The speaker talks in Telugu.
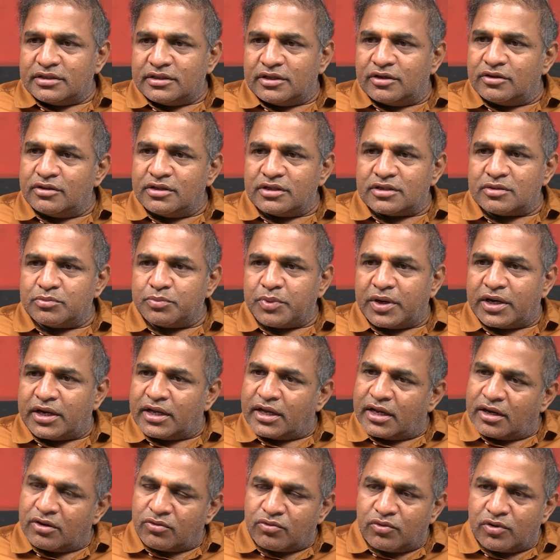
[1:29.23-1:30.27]
తెలుగుదేశం పార్టీ
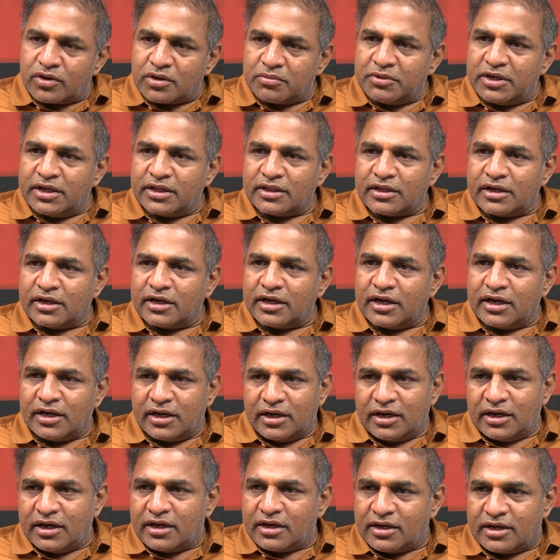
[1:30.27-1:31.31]
కానీ కూటమి నేతలు కానీ
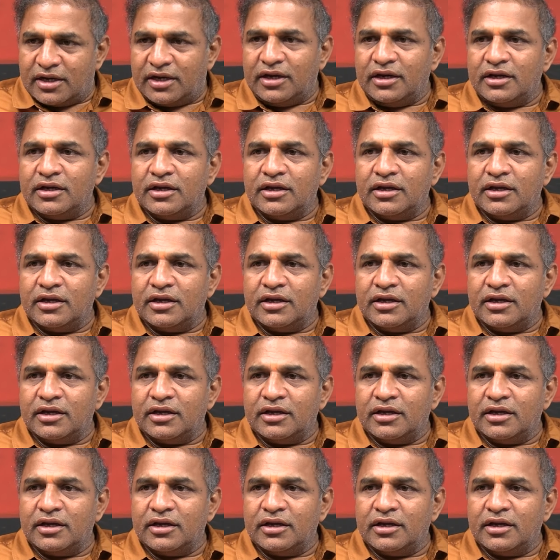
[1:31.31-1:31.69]
అంటే